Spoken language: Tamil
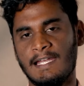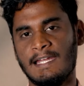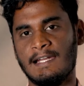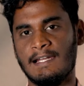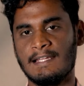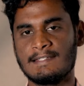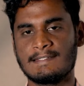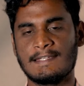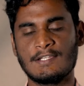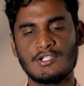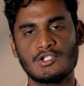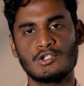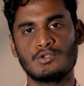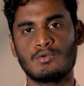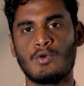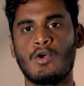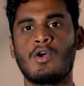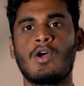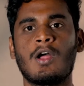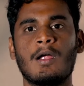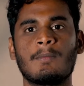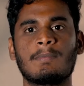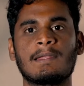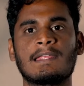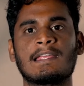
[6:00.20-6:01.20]
வேலைகளை
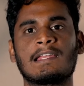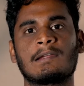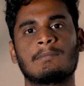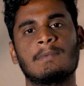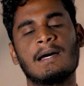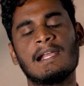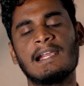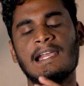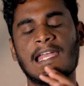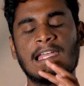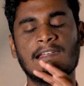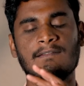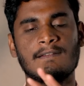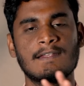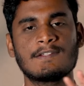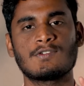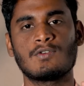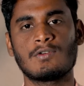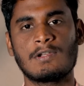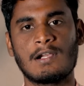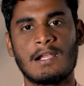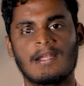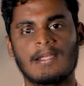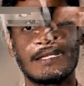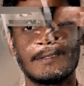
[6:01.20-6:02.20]
செஞ்சுருவோம் அப்படிங்கிற மாதிரி ரயில்வே
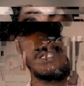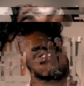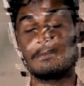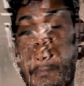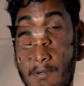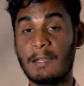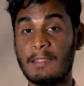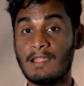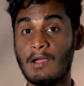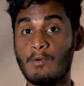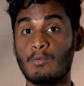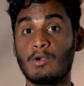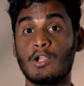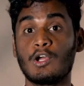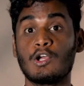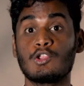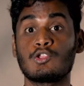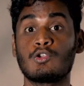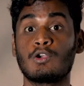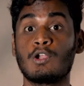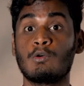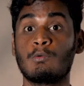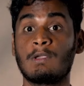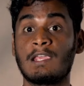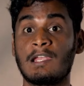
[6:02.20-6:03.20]
சொல்கிறாங்க இப்படி தான்
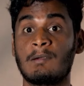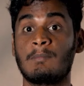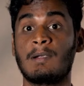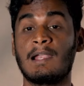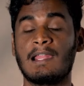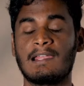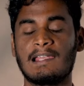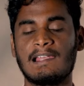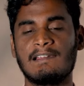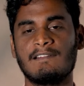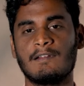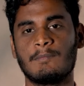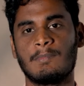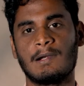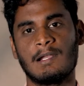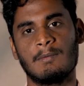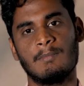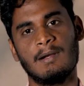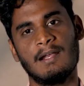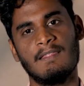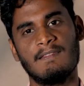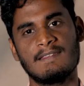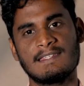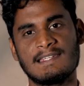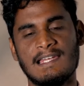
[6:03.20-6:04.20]
உலகத்தோட உயரமான ரயில்வே
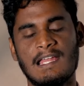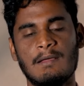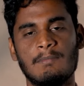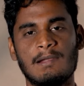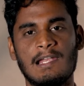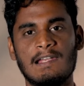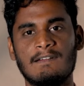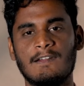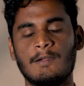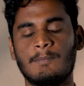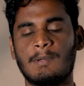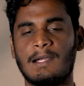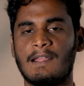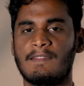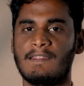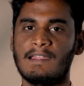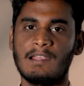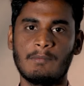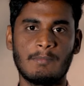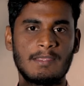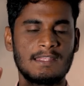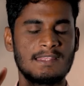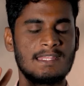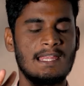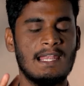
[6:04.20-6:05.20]
பாலமான அந்த சென்னாப் ரயில்வே பாலத்தை
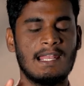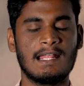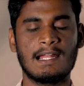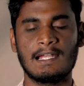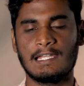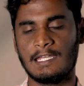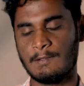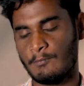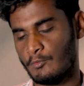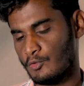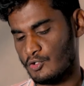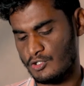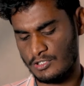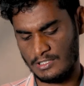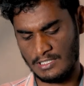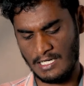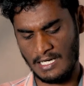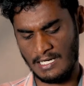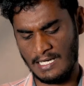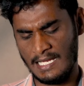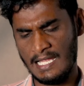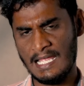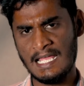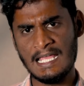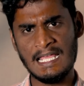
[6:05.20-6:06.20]
நம்ம இந்தியாவில் கட்டி
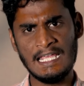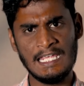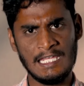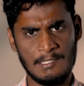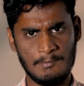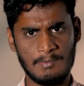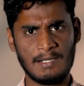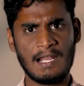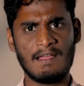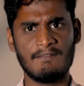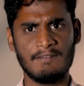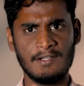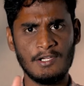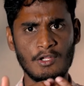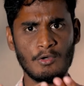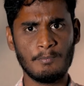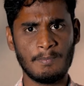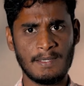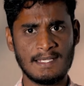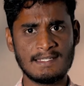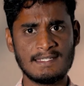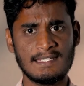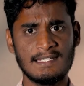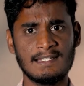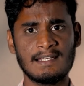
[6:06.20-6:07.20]
முடிச்சிருக்காங்க இப்போ நான் வீடியோ
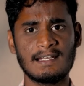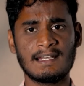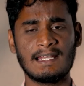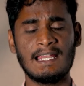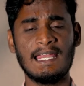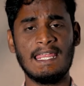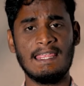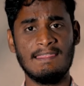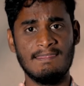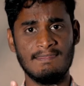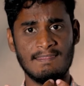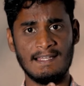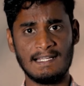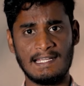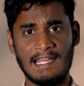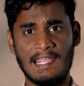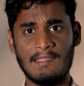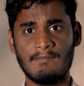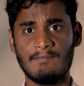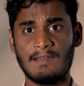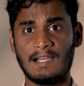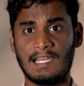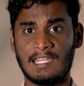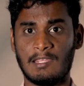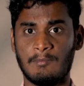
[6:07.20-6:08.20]
பேசிகிட்டு இருக்கேன் இந்த
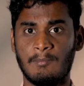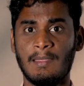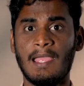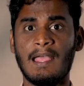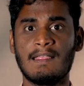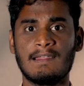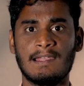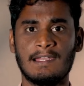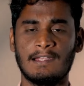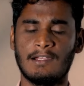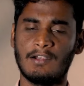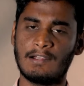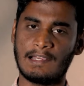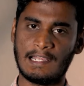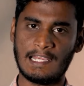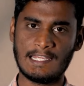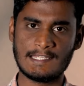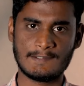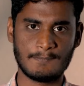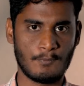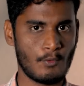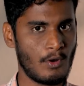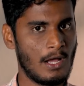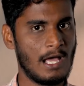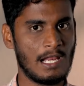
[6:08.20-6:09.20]
டைம் வரைக்குமே அதில் இன்னும்
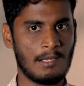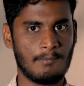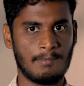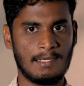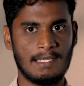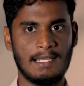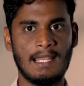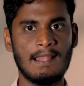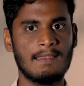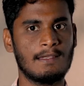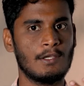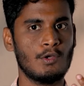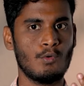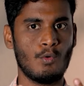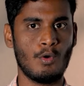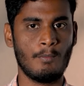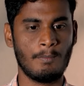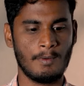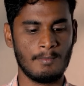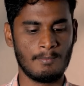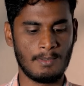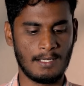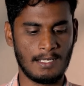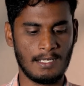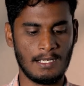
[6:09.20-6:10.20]
ட்ரெயின்ஸ் போக ஆரம்பிக்கல அது இன்னும்
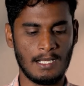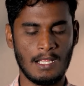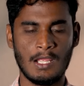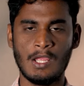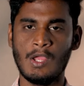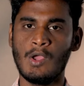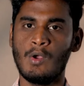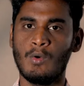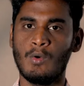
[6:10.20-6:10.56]
ஓப்பன் பண்ணலை